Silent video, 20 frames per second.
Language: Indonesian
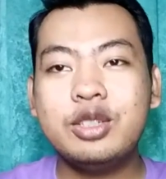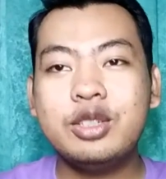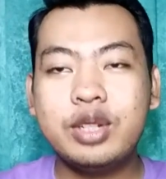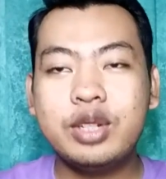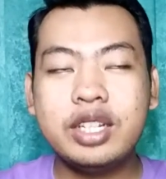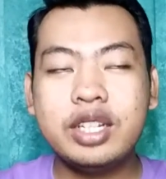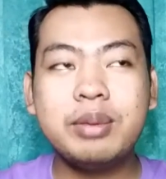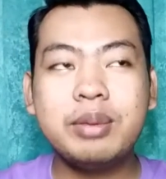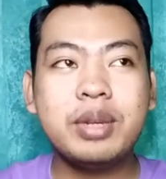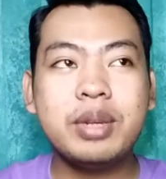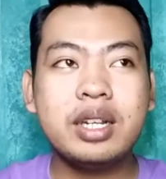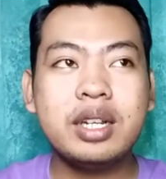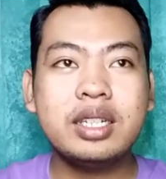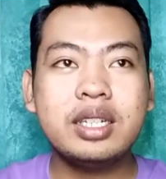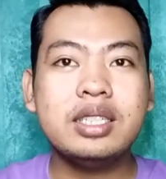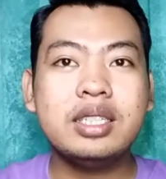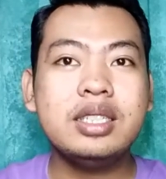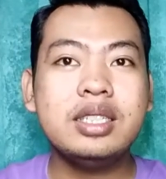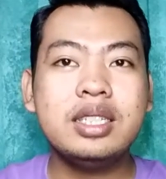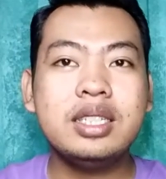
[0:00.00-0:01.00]
kecuali emang
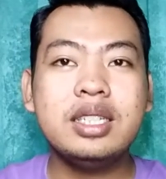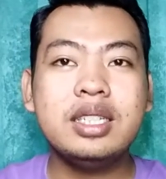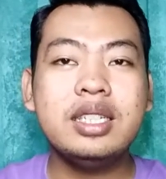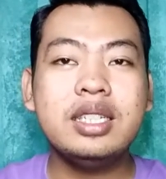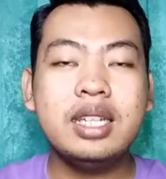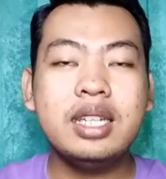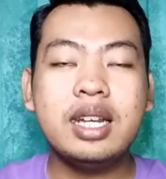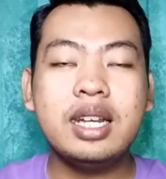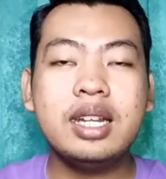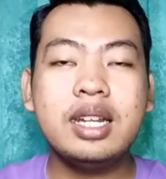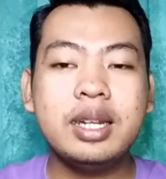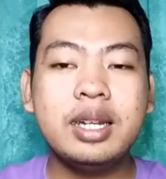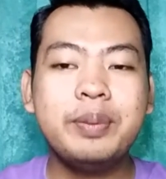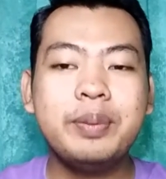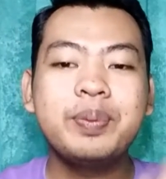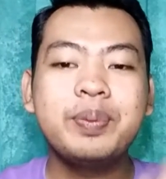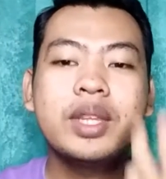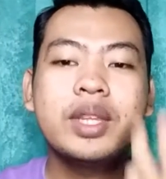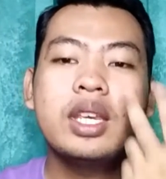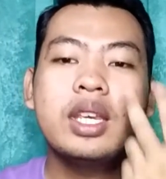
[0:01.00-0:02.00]
rezeki dia ya
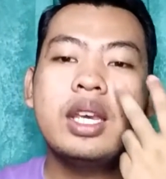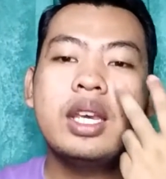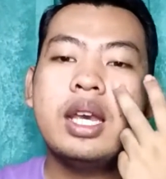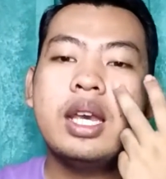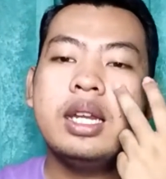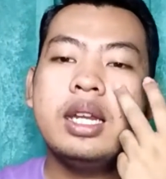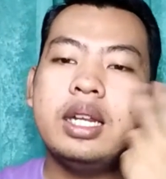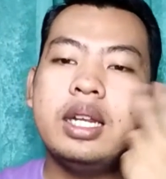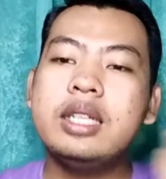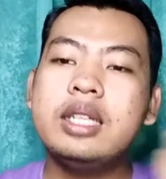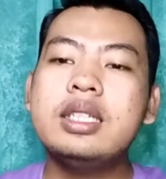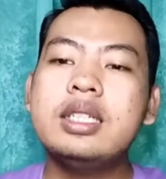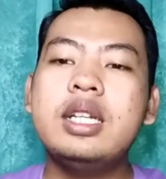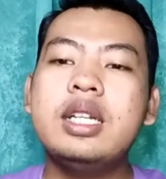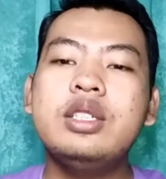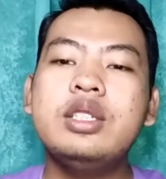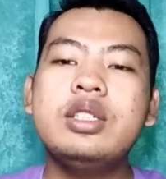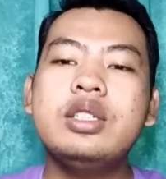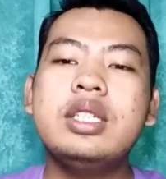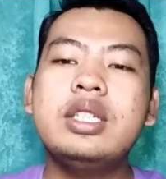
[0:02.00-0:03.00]
nah yang
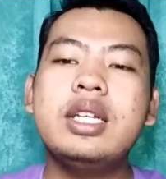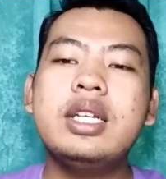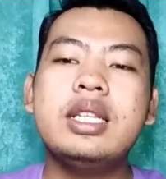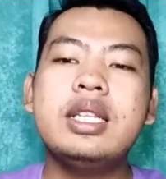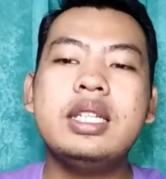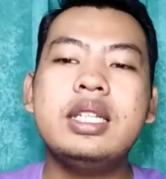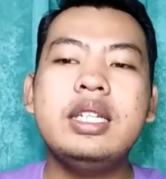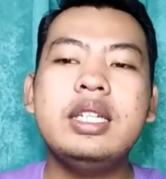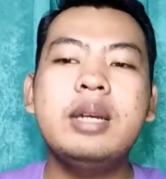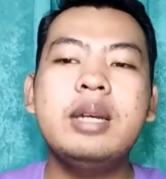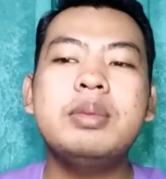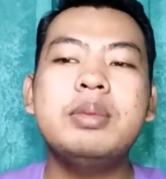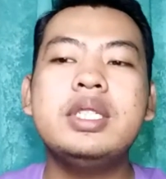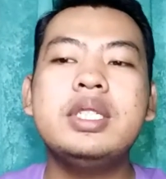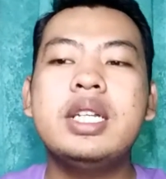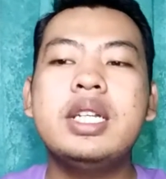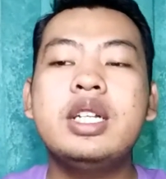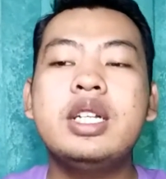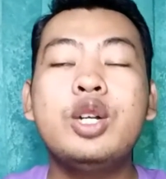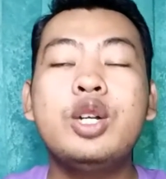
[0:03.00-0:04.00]
selanjutnya tidak
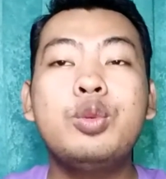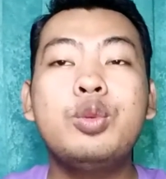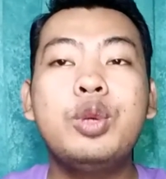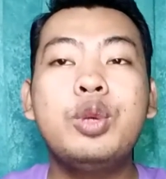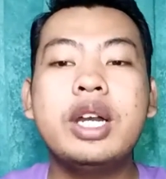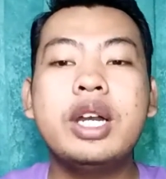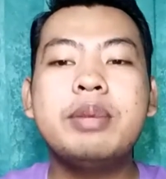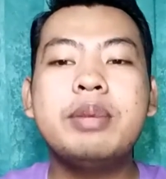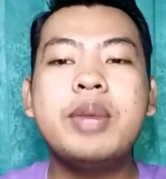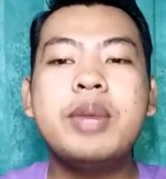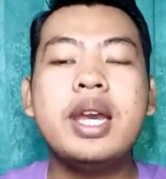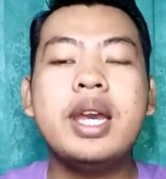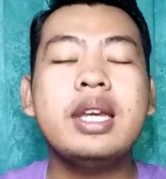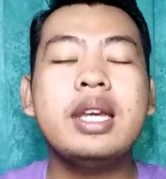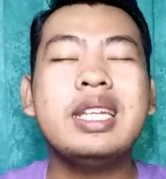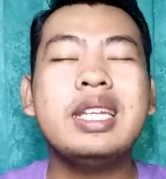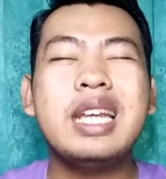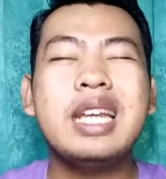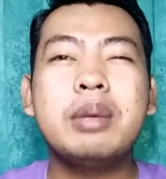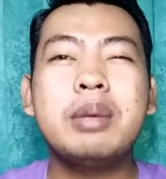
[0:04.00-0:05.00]
menjaga hubungan ba
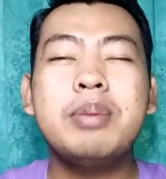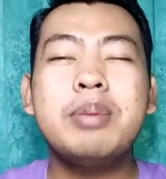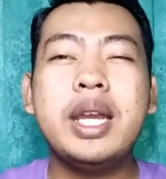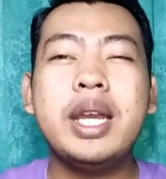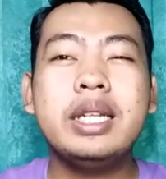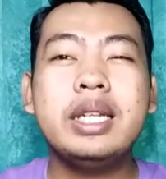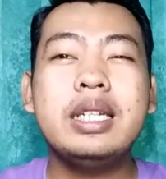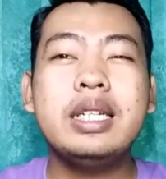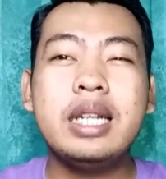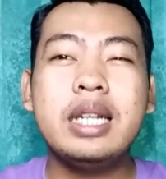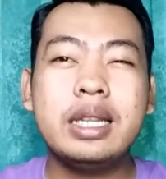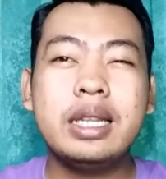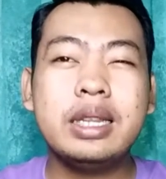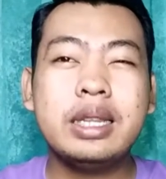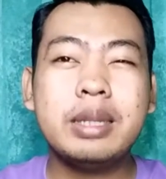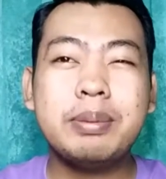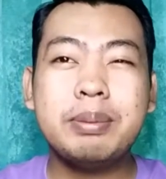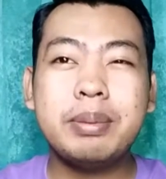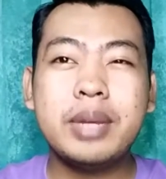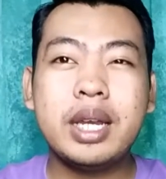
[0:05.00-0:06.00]
yang baik
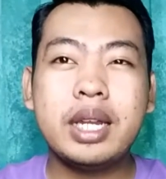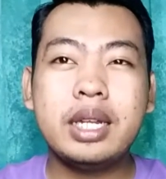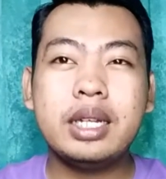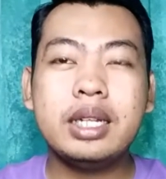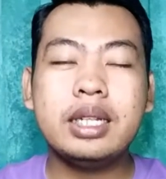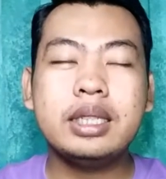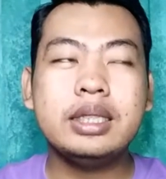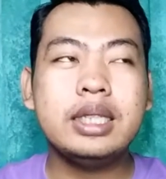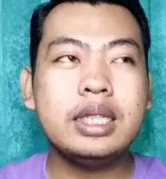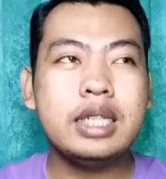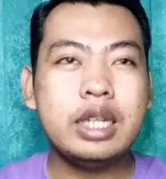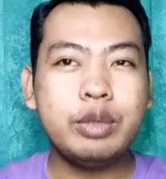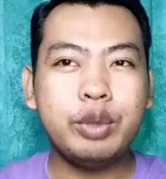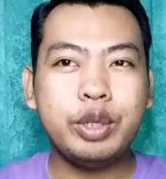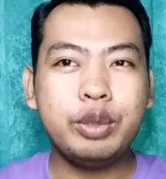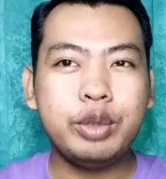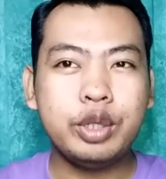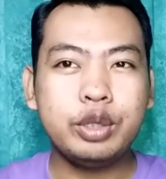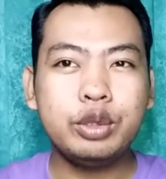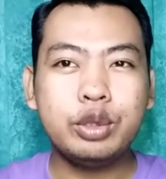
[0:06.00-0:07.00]
dengan teman jadi
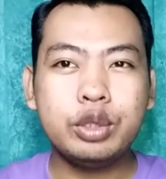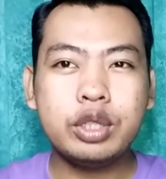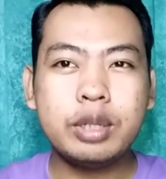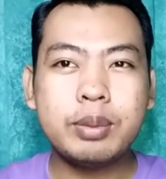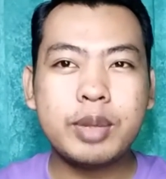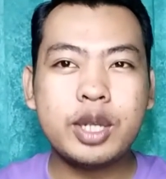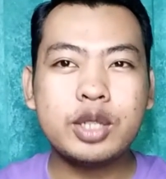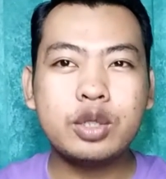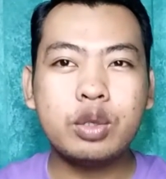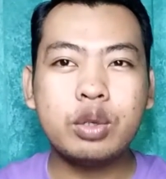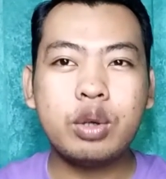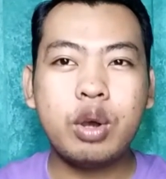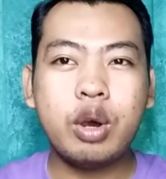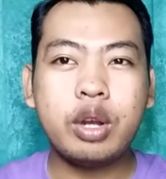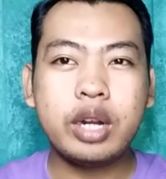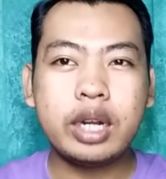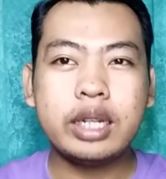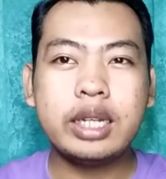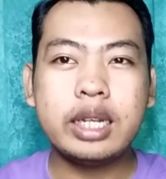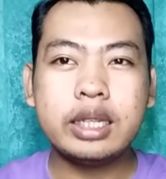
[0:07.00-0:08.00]
Win-Win tuh termasuk
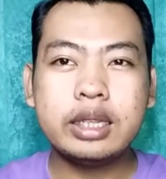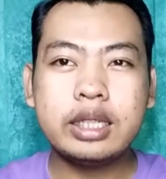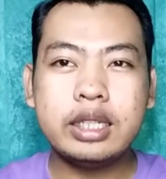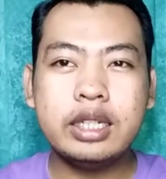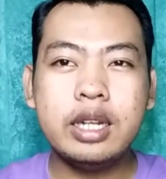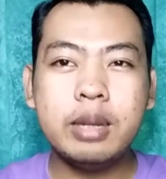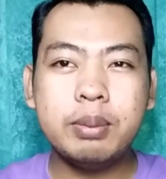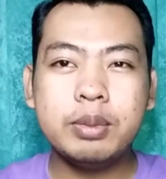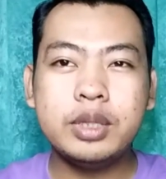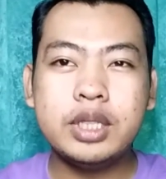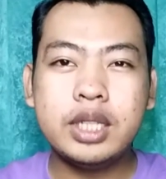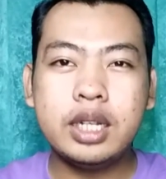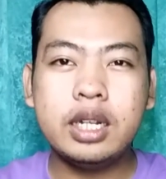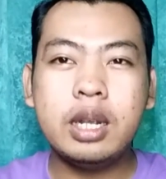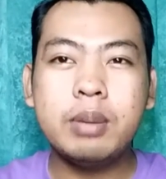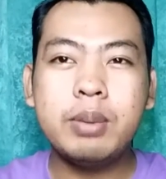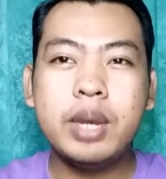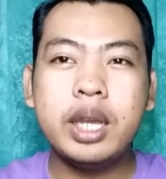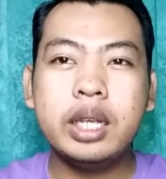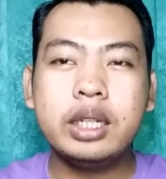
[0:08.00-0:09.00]
orang yang tidak
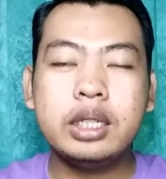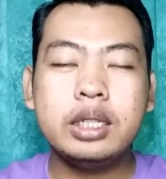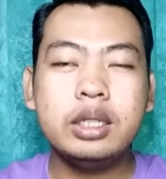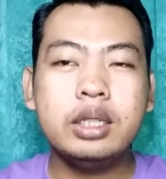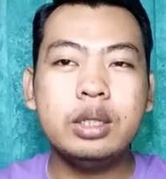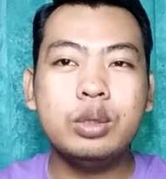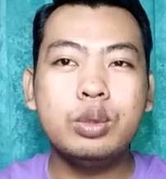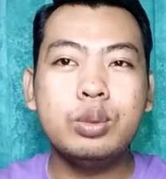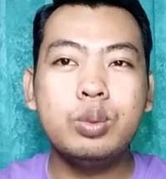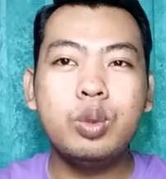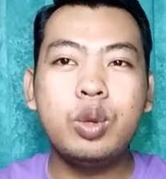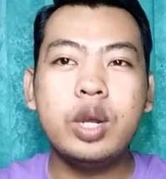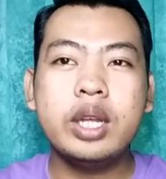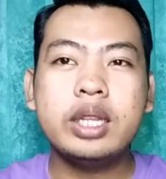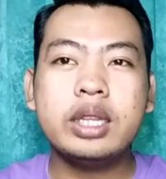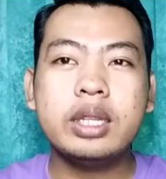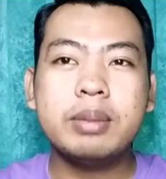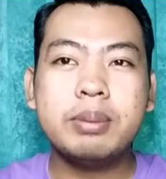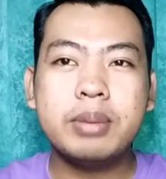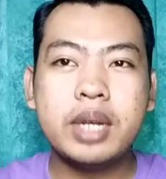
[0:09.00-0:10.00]
menjaga baik
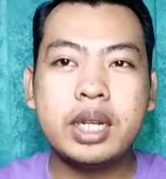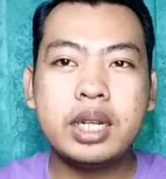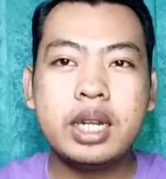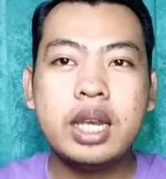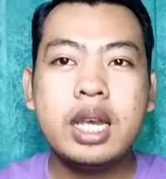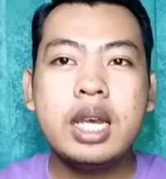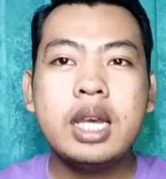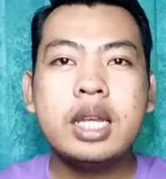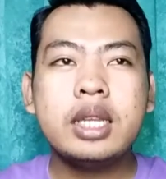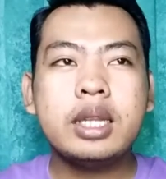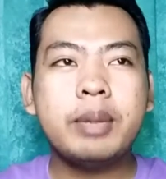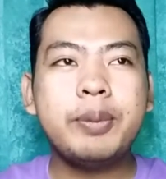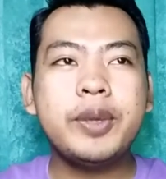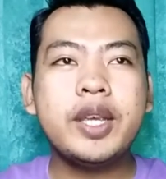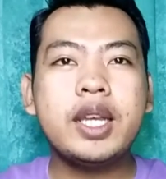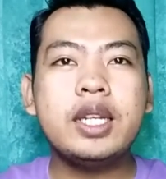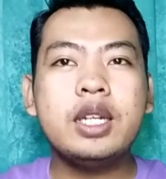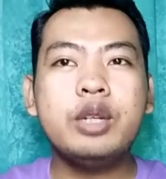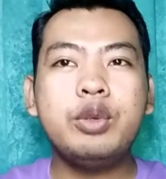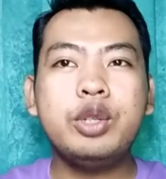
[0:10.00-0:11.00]
hubungan teman
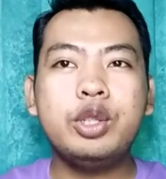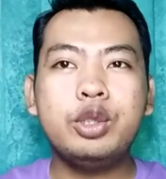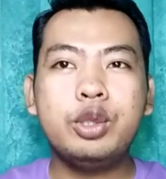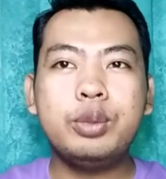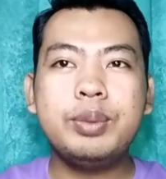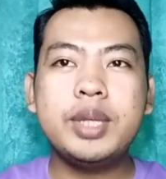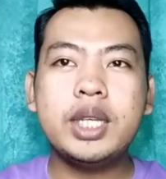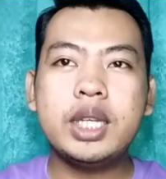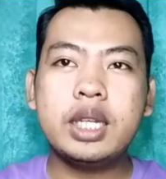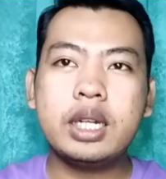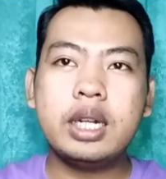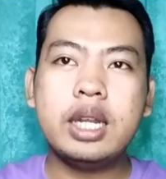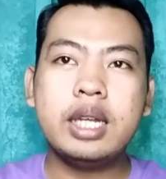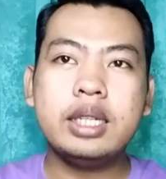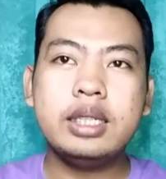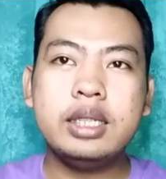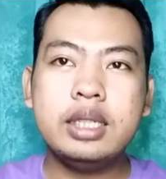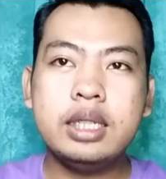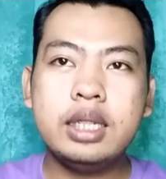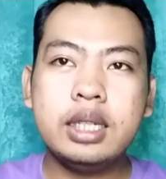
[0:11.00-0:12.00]
tapi kadang Win tuh mikir
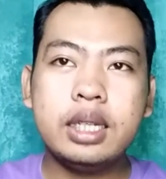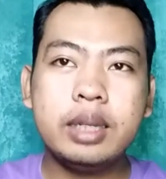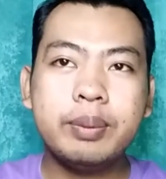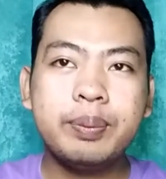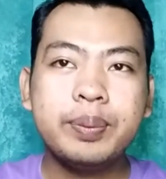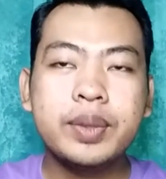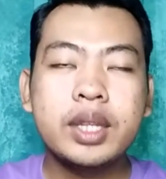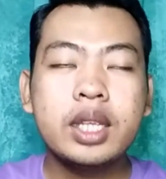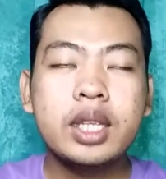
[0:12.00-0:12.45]
lagi